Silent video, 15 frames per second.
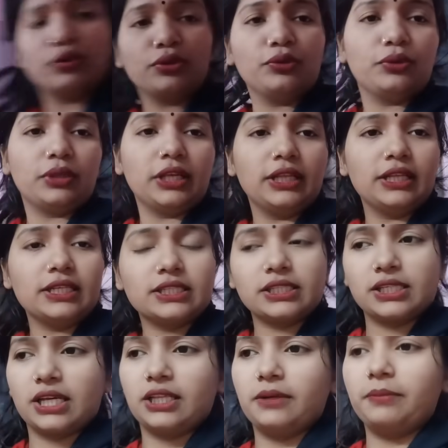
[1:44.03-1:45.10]
दो तीन दिन से
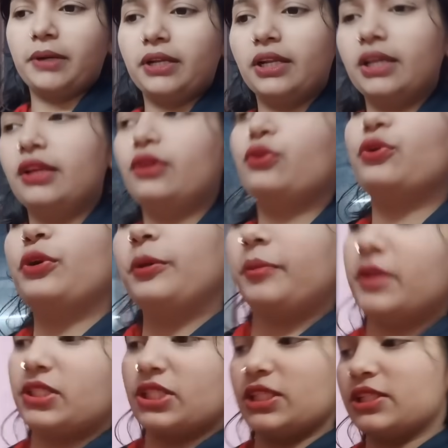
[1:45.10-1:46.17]
ज़्यादा मैं नहीं कोई भी
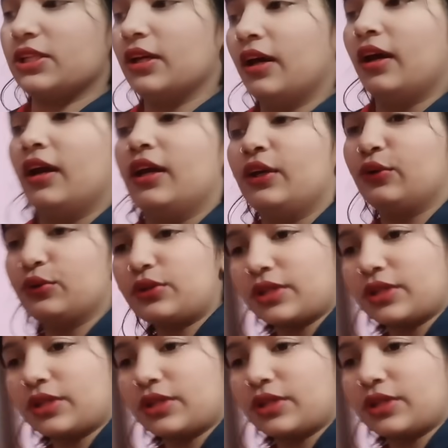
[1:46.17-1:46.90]
चीज़ यूज